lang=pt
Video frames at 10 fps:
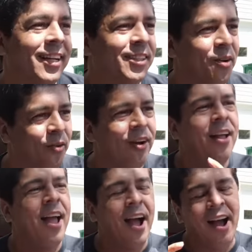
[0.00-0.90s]
Então
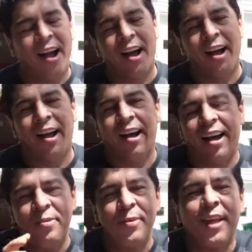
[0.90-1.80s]
a, a,
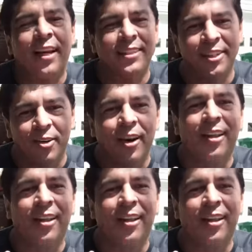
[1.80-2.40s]
a imigração